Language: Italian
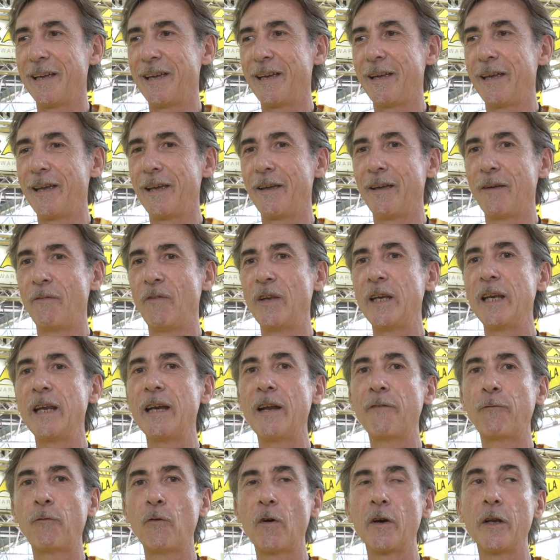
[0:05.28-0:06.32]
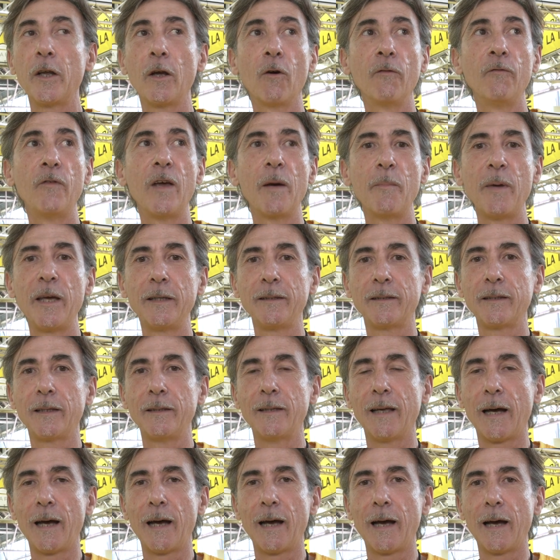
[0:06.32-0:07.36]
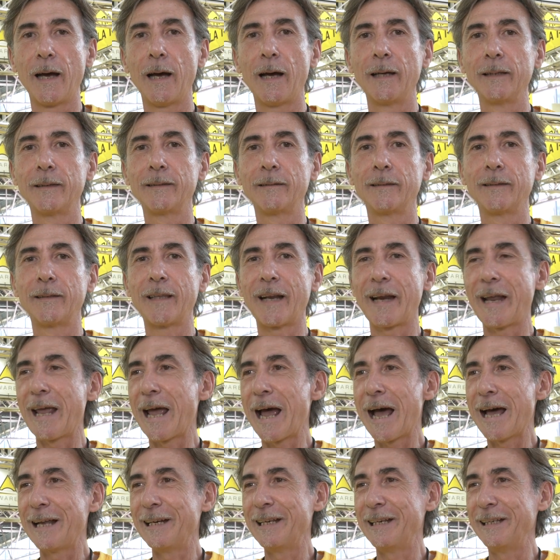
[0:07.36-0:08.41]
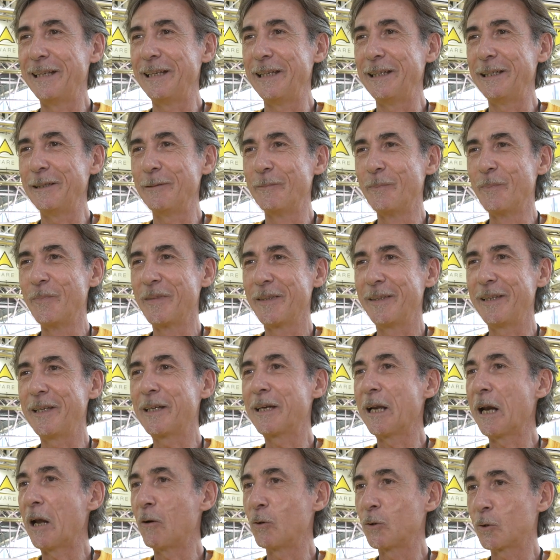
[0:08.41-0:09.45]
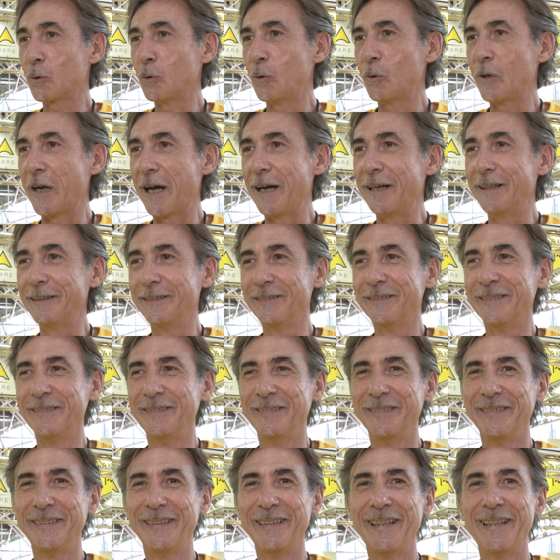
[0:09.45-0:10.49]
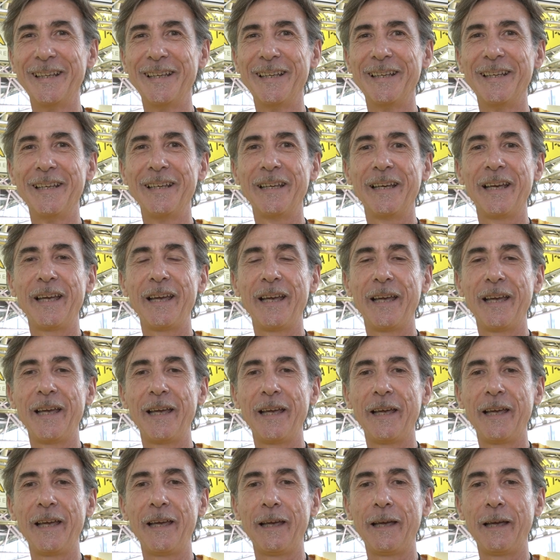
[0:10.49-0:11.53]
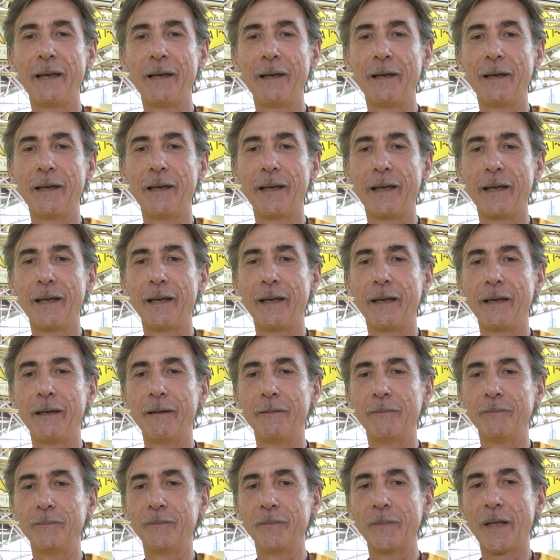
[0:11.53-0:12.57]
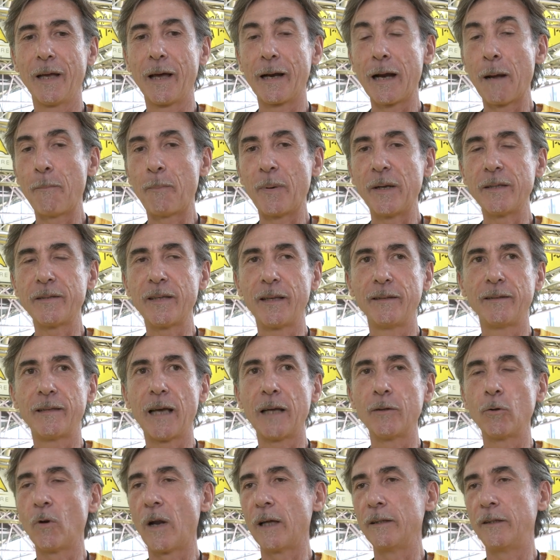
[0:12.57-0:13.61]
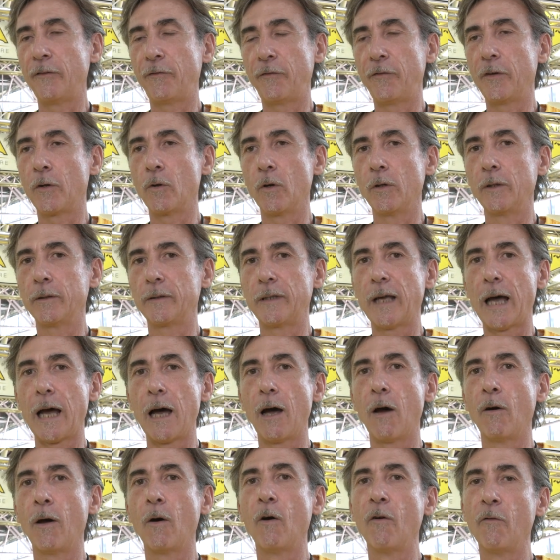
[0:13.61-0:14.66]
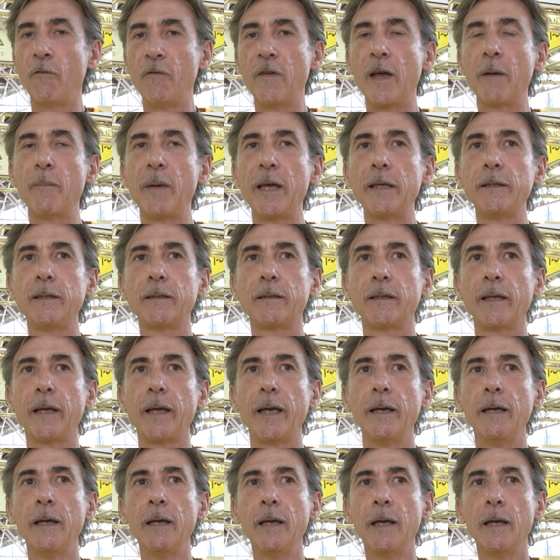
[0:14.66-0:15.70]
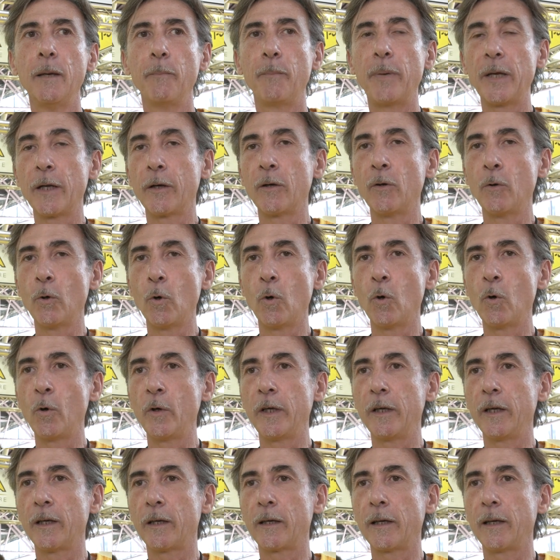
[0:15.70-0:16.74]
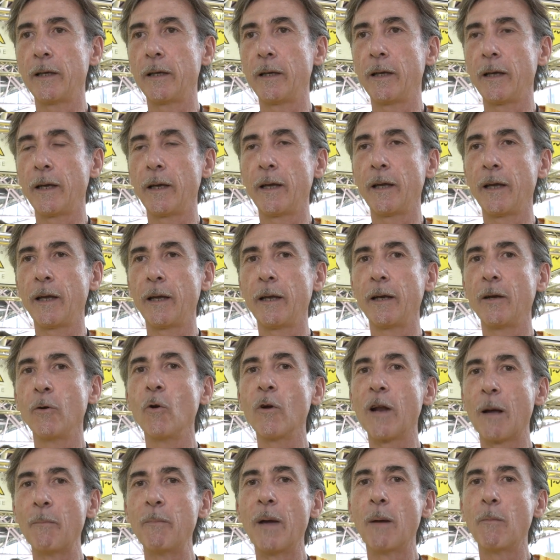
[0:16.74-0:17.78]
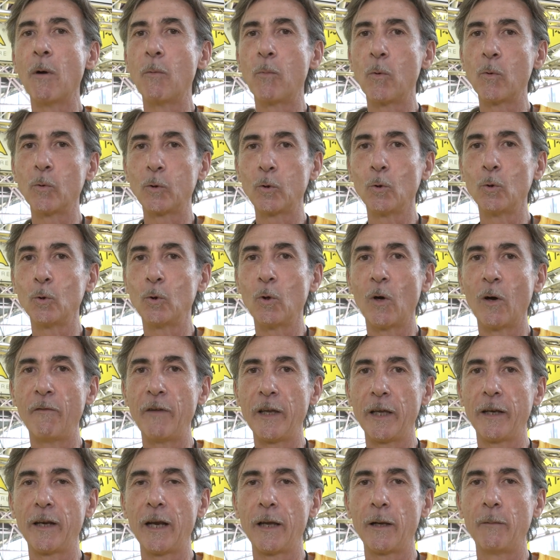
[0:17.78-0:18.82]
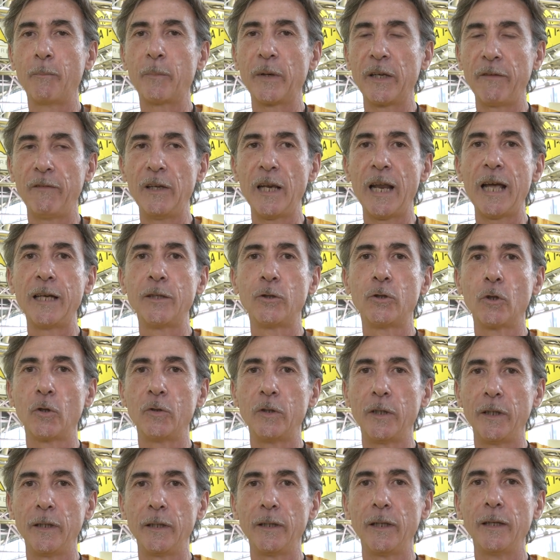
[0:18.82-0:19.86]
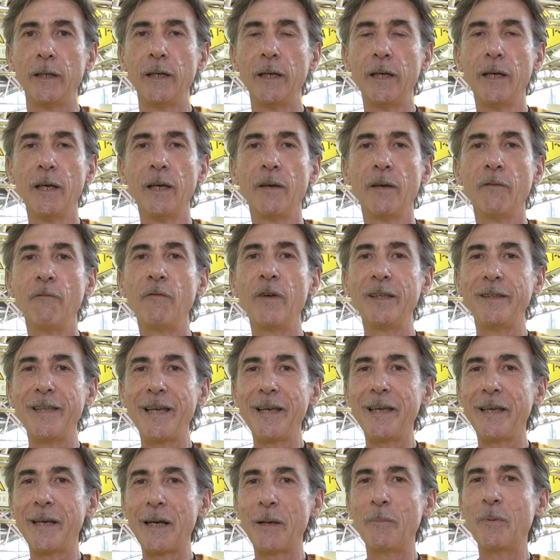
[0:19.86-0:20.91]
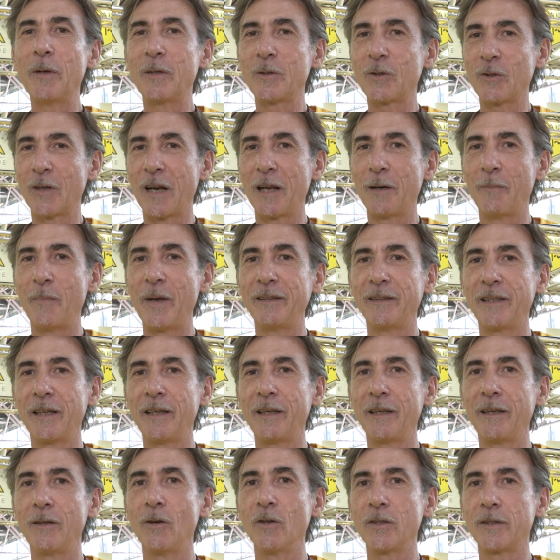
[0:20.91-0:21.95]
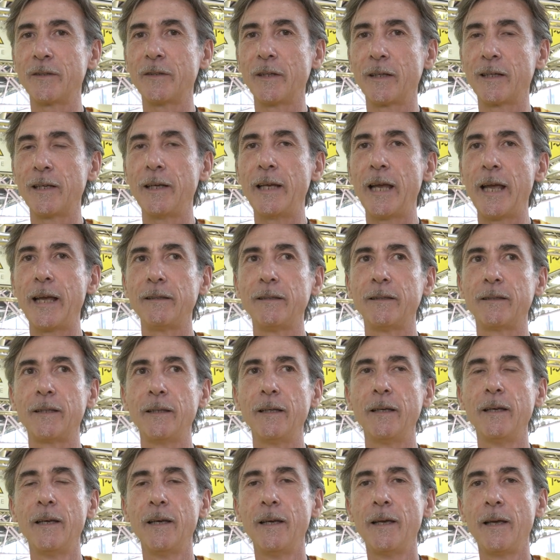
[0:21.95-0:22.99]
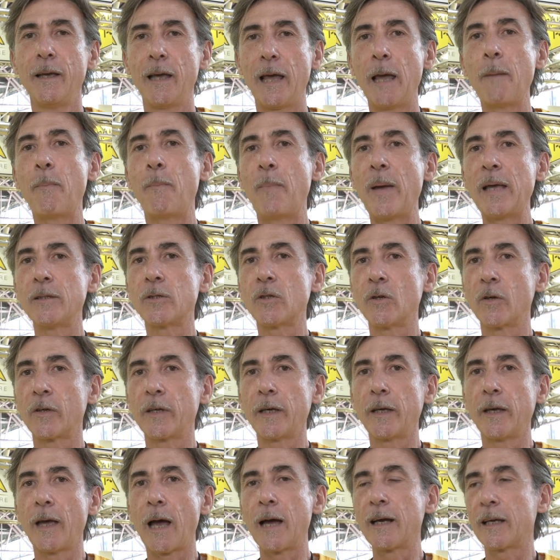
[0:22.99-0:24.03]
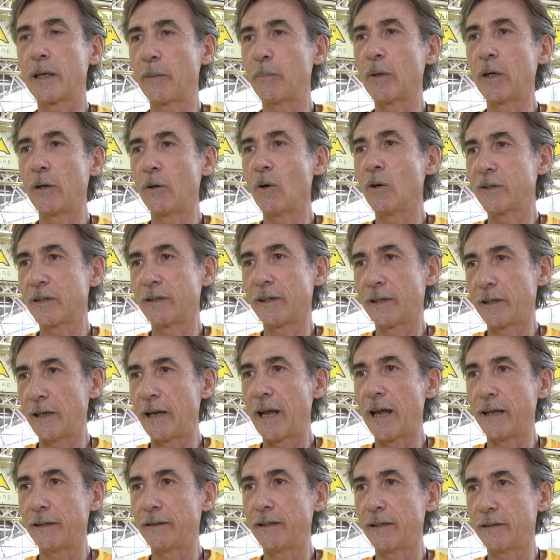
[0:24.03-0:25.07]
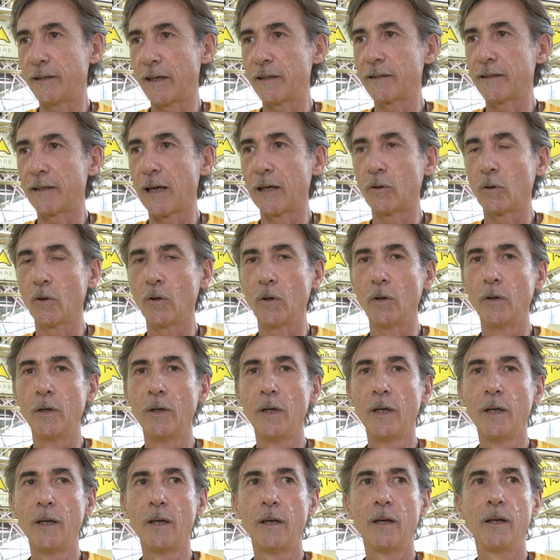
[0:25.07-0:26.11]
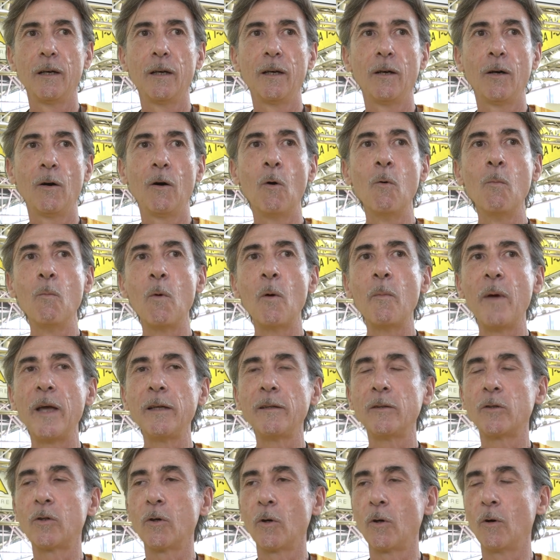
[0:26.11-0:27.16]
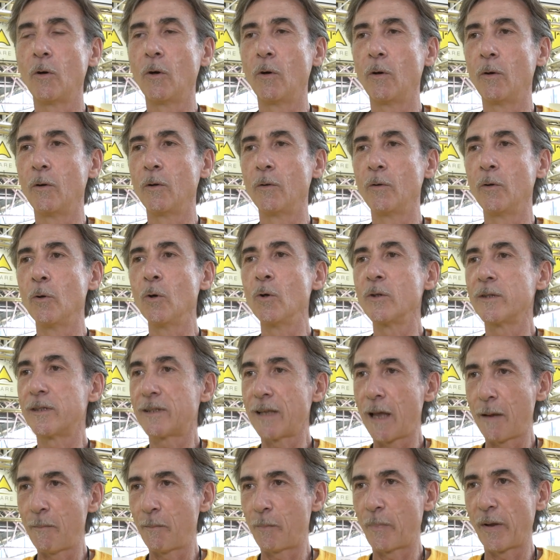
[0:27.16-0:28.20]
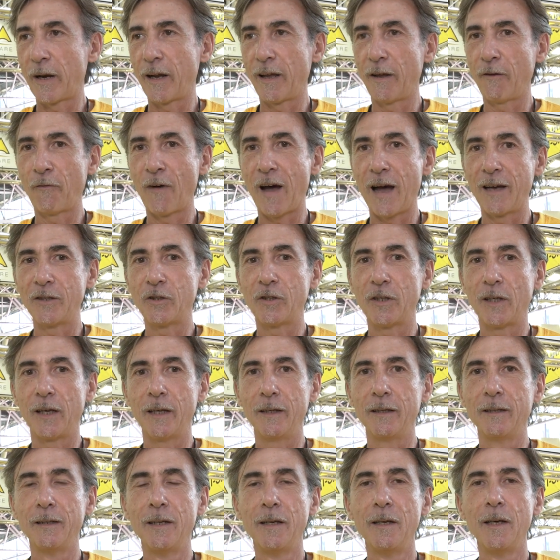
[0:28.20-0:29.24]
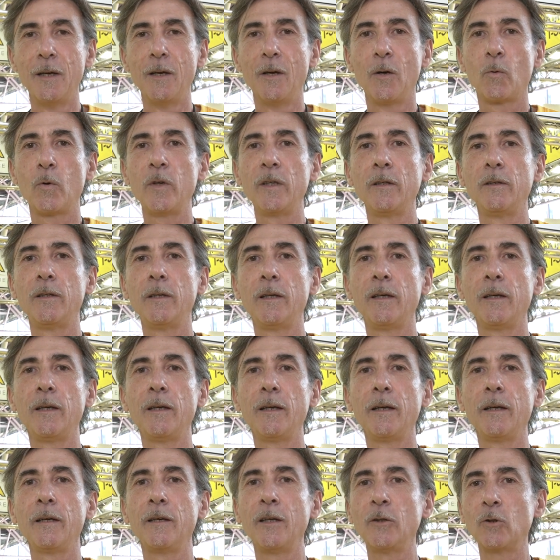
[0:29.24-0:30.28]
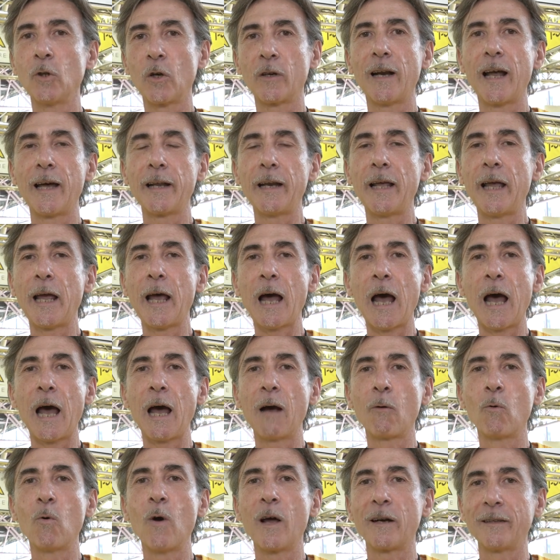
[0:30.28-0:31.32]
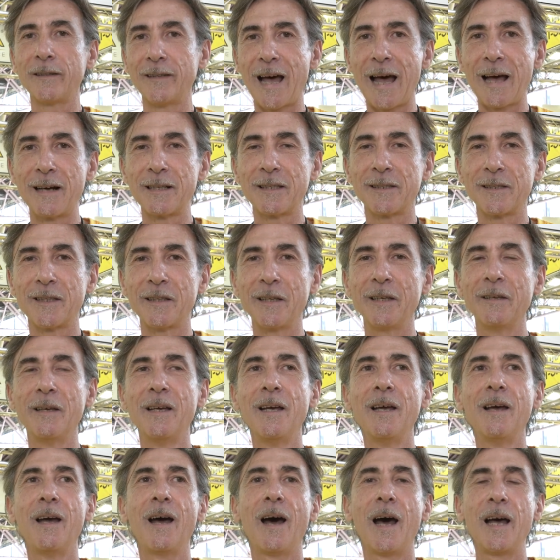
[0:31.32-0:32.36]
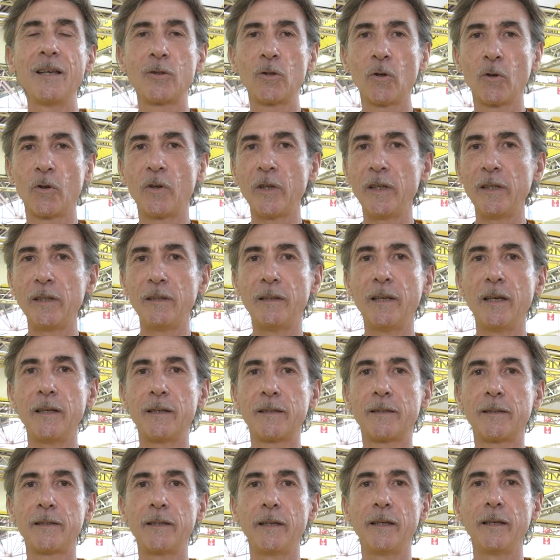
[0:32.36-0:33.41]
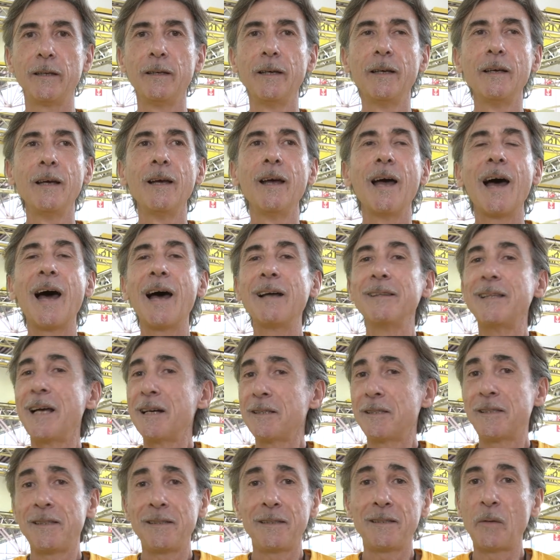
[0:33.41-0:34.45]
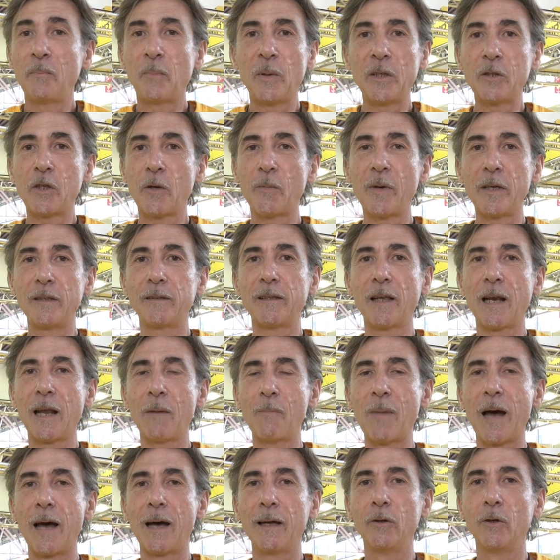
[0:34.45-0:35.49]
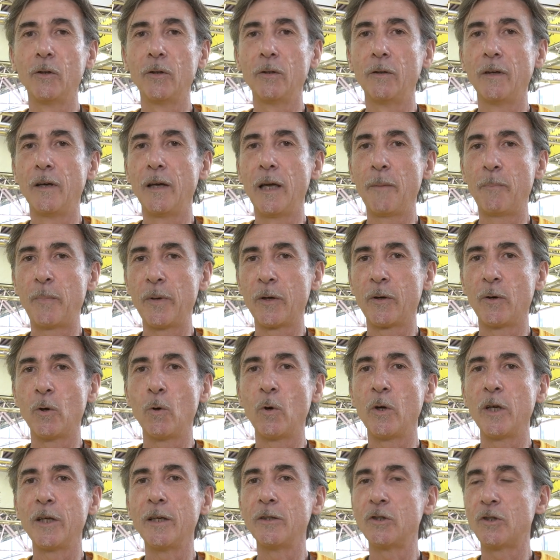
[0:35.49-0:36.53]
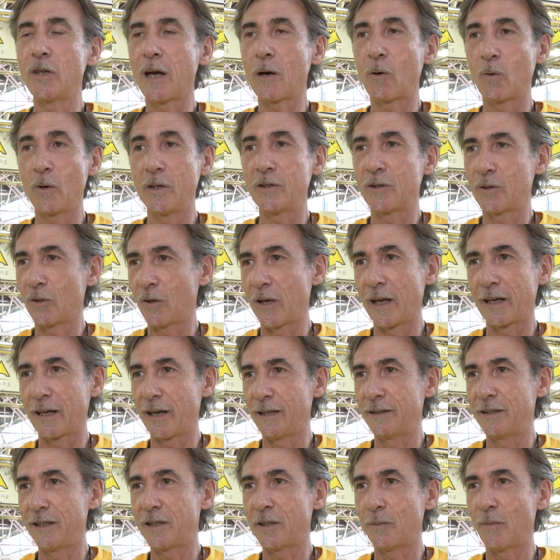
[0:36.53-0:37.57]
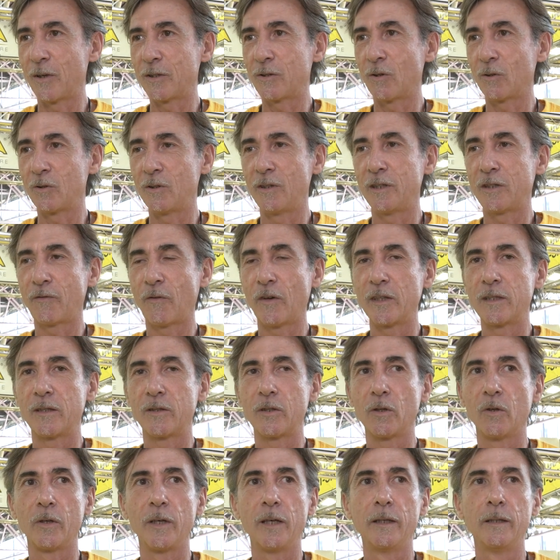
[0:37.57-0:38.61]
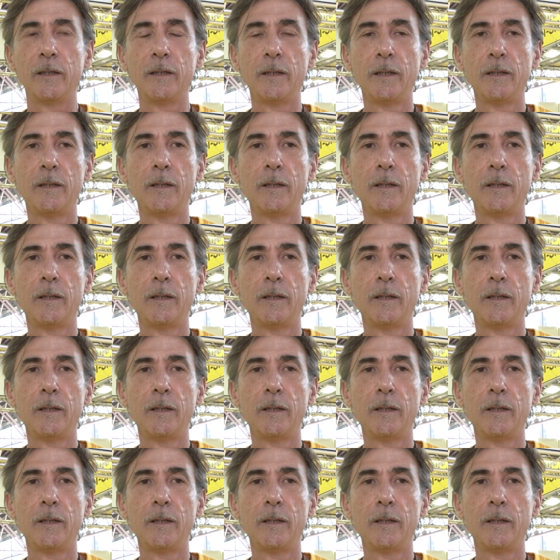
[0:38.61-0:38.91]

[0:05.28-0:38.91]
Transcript: E venire fuori ovviamente da tre anni di clausura e ha rappresentato una difficoltà ovviamente per noi che non abbiamo potuto avere il privilegio di vedere personalmente i nostri clienti e penso che anche per i nostri clienti sia stato eh, un momento non sempre facile. Quindi ritornare a guardarsi, a sorridersi, a darsi semplicemente la mano è per noi già questa una grandissima soddisfazione.